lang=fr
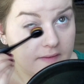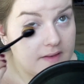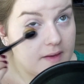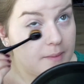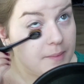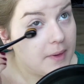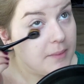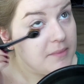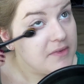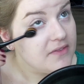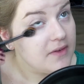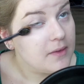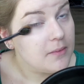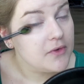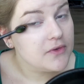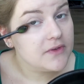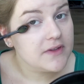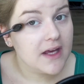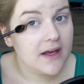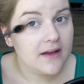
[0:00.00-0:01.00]
ça permet
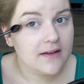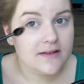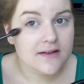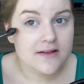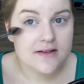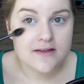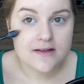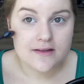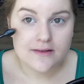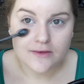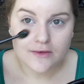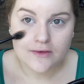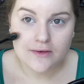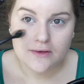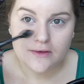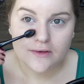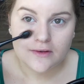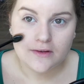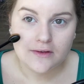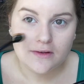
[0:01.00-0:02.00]
vraiment de garder cette...
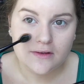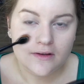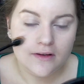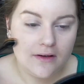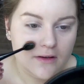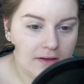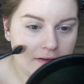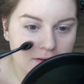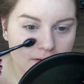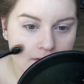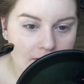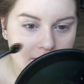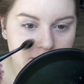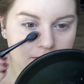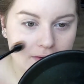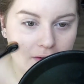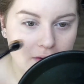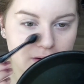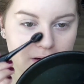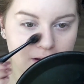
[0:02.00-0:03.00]
Euh,
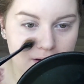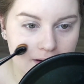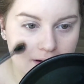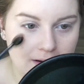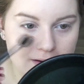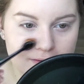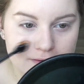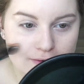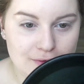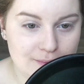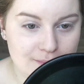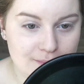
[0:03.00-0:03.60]
oh là là.